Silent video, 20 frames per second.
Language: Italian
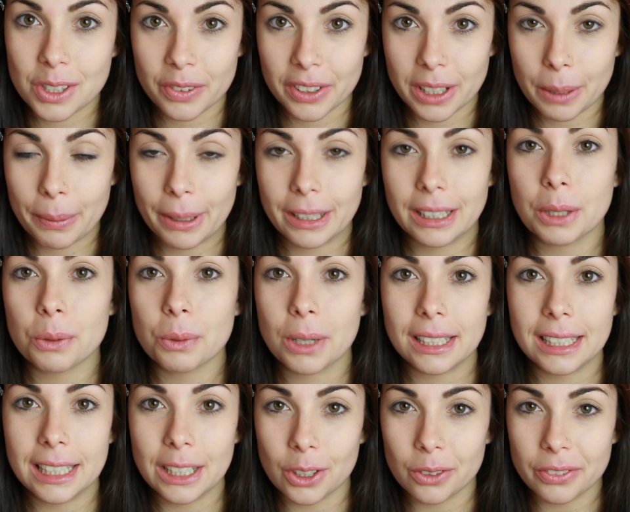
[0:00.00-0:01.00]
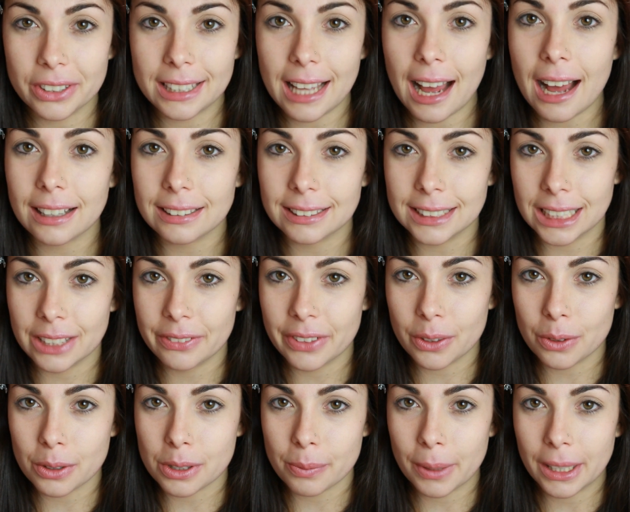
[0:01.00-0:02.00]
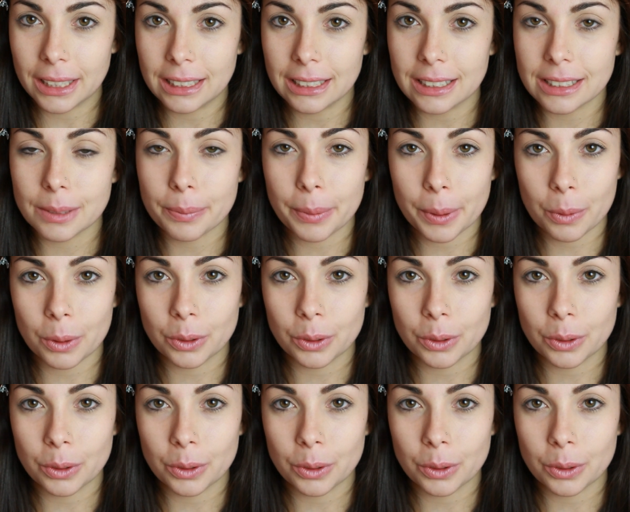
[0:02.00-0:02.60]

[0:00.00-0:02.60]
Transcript: vado a prendere una delle novità di Neve Cosmetics per